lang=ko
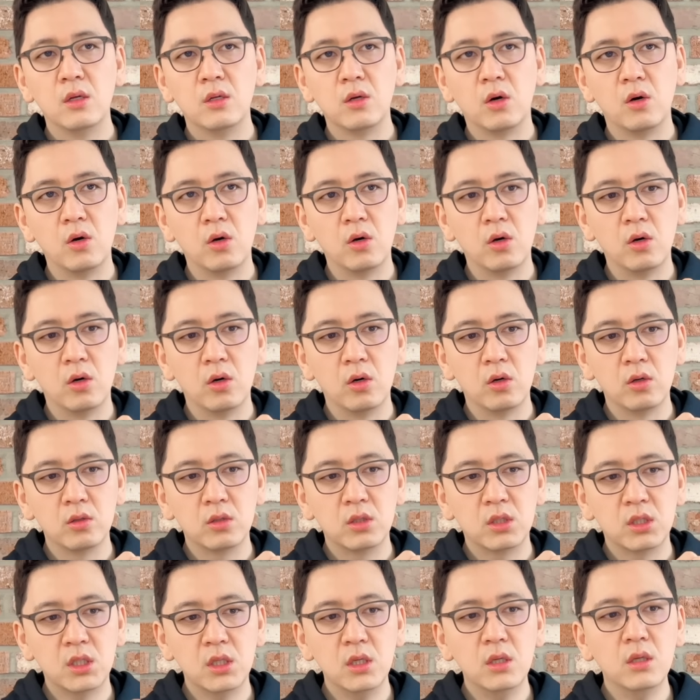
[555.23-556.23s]
어,
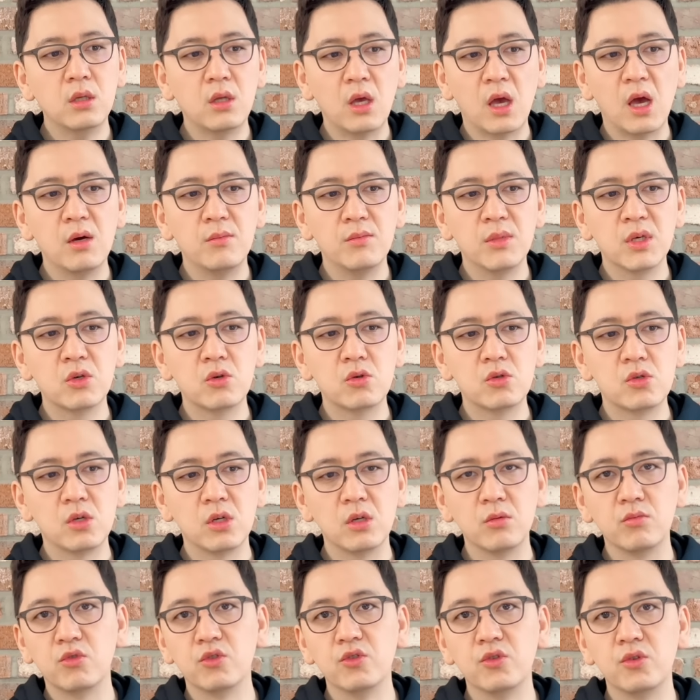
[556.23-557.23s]
친
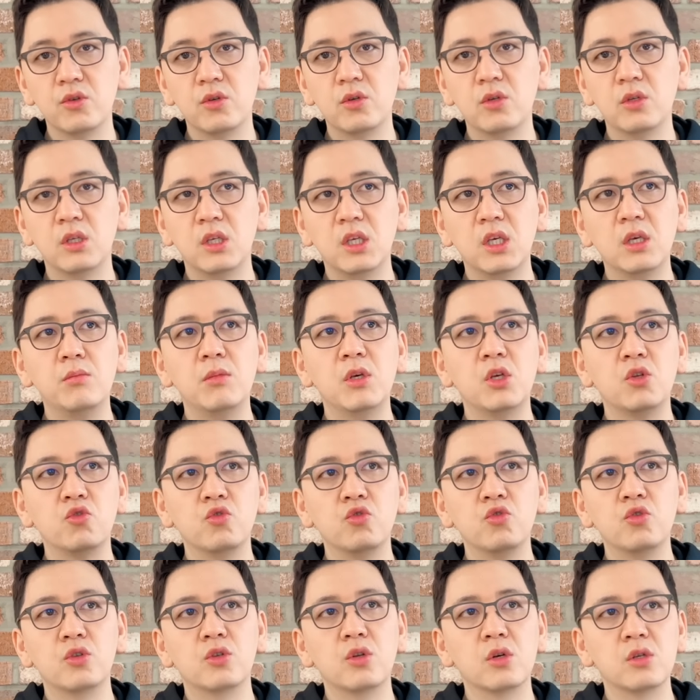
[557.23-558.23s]
대한민국적인 분들은 이미
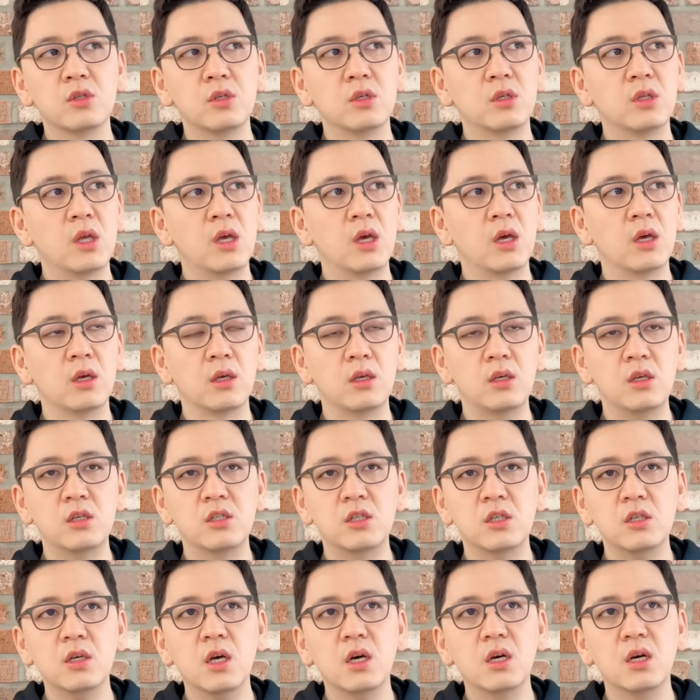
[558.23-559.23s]
눈을 떴을 때 이
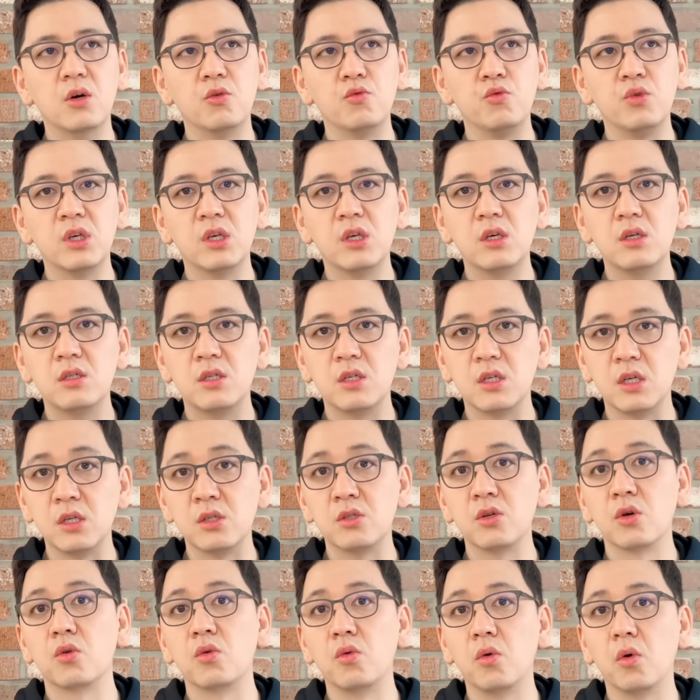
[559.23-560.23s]
심각한 위기의식이
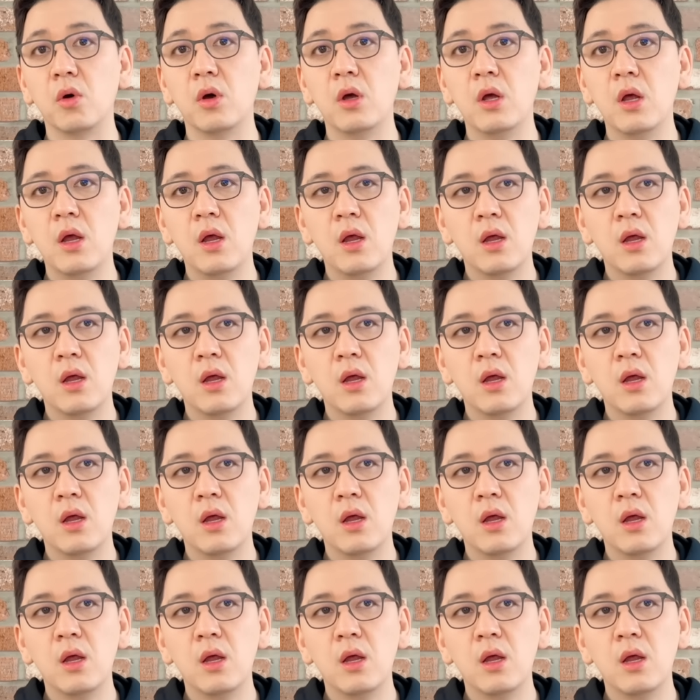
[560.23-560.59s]
있었고,